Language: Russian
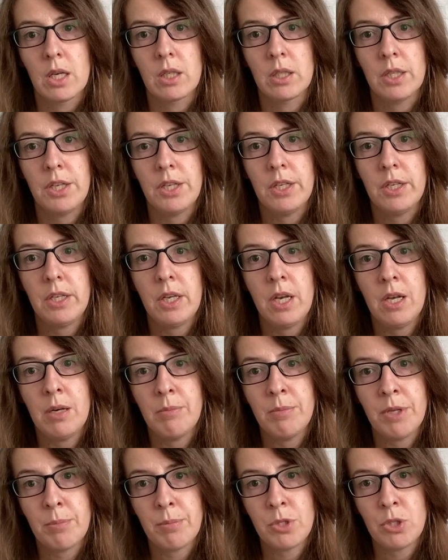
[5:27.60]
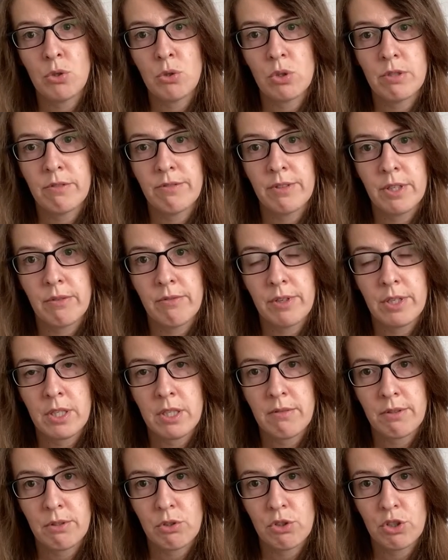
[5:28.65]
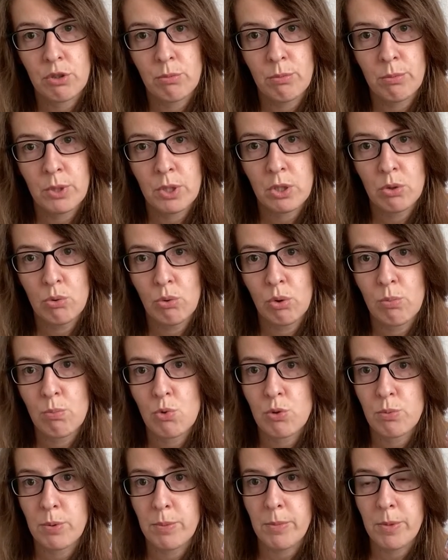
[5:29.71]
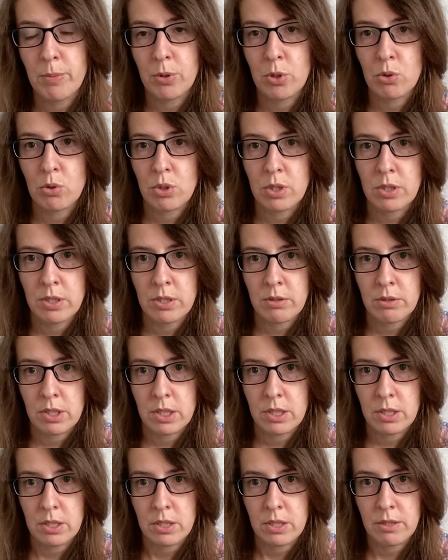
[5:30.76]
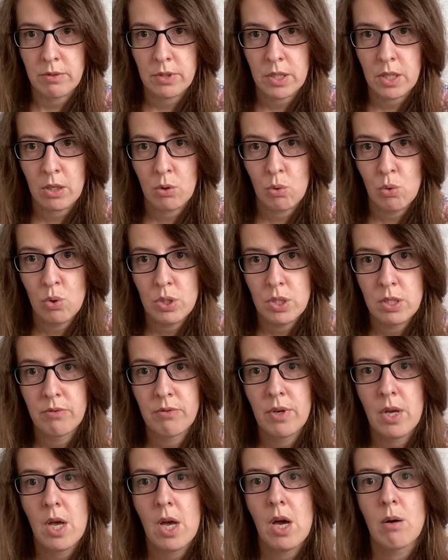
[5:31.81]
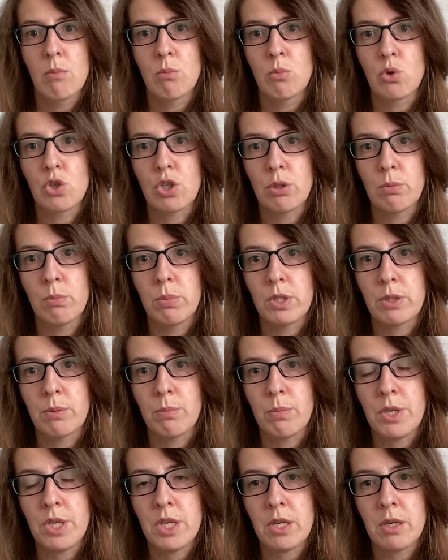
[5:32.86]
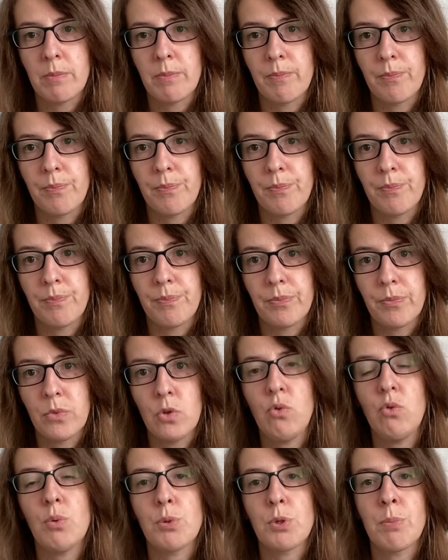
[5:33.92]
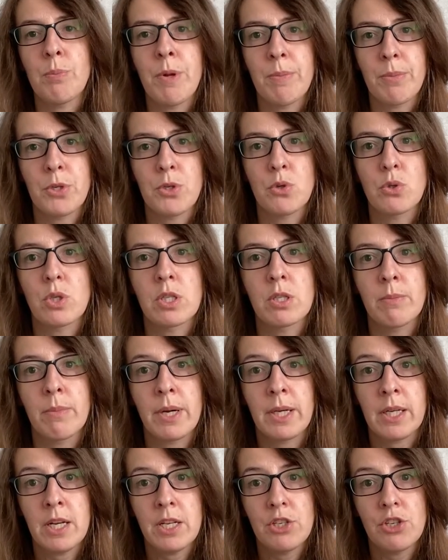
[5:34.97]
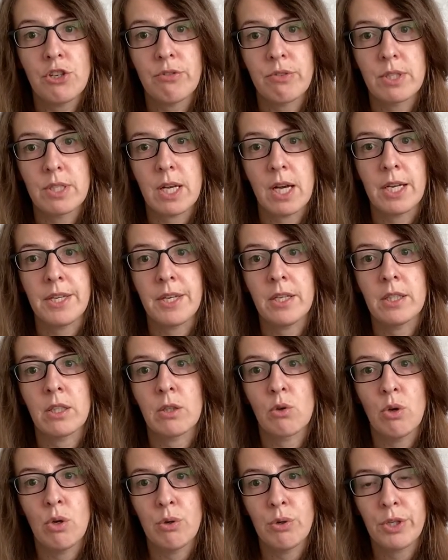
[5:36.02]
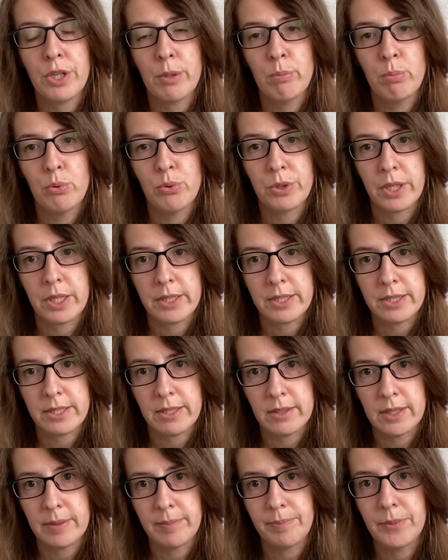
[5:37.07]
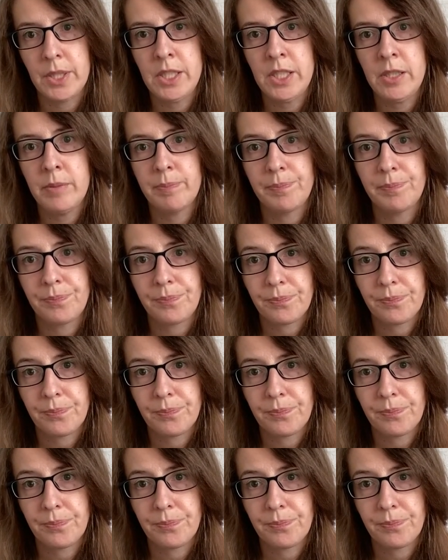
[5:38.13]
или мне придется варить волшебную микстуру, может быть, мне придется делать эти 9 кокосов, может быть, мне, ну, в общем, мне придется заморачиваться, а я такой легкий путь хотела. И